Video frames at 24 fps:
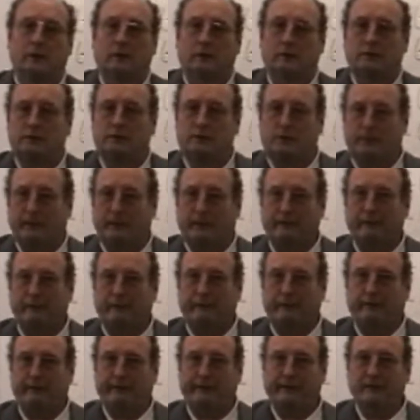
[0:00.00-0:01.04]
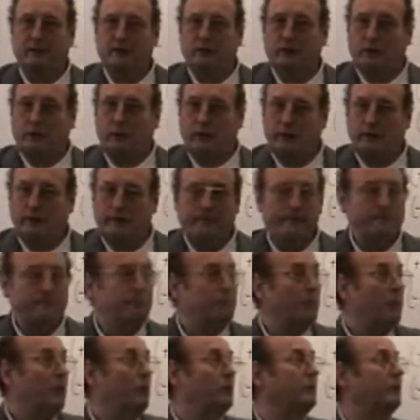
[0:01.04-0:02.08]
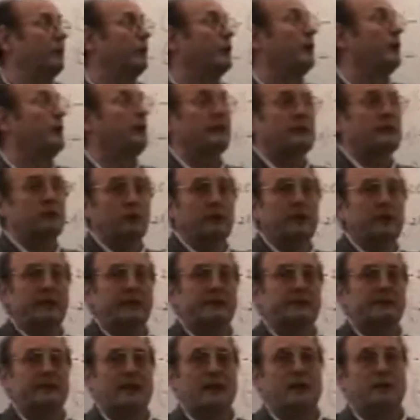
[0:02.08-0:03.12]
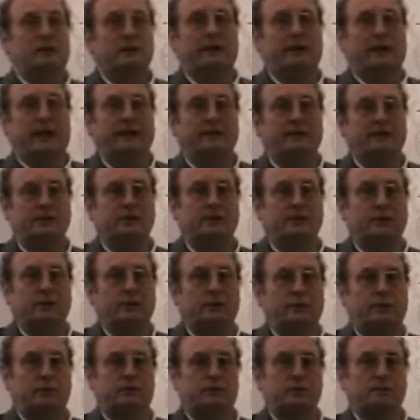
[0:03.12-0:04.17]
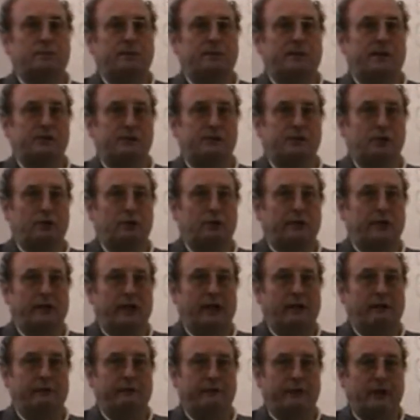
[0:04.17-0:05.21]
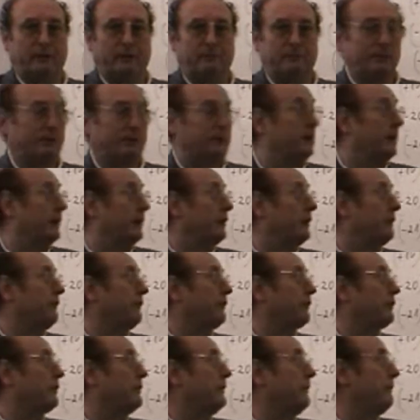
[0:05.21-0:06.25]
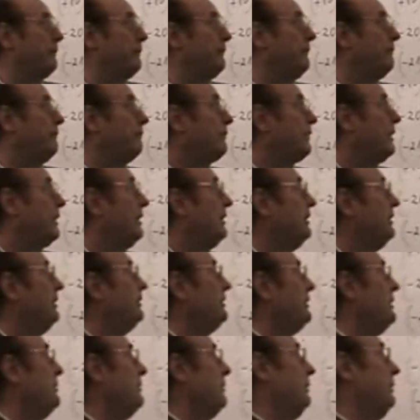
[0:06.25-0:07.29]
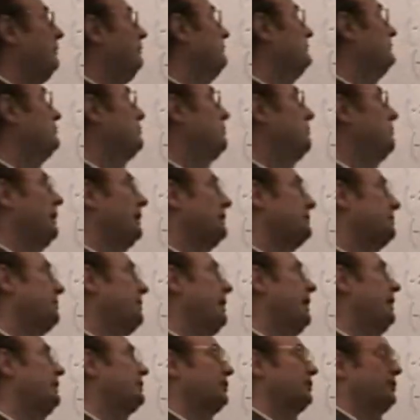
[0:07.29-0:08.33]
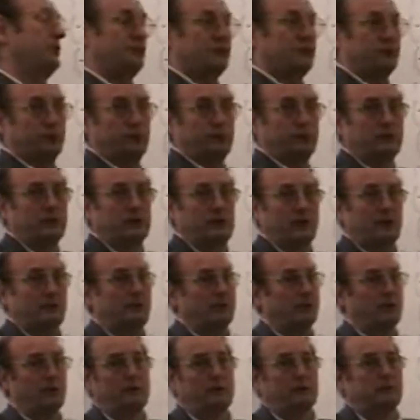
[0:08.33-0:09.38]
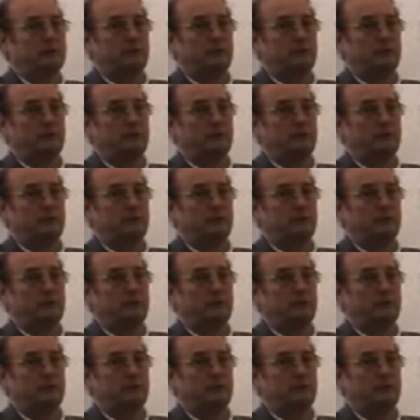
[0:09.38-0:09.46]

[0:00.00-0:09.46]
Summanden verwenden können. Und wir können natürlich jetzt auch die Addition und Subtraktion in Aufgaben miteinander verknüpfen, indem man zum Beispiel außer diesen runden Klammern noch